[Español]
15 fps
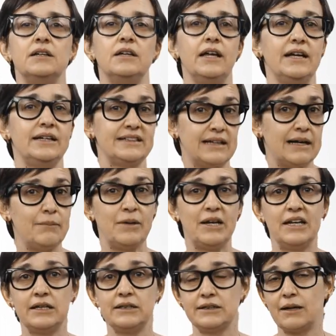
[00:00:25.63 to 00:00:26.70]

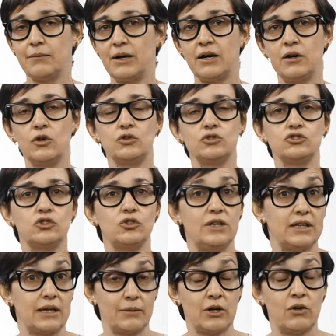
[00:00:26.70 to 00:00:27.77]
exámenes, trabajos o el
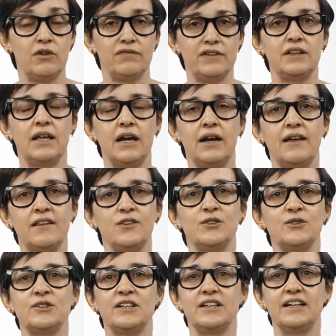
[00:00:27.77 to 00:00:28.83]
trabajo de fin de grado,
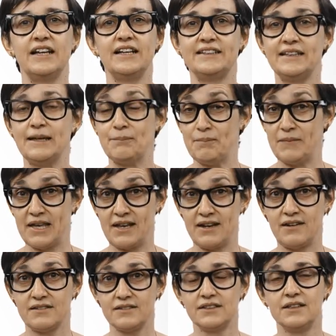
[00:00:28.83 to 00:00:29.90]
estén bien.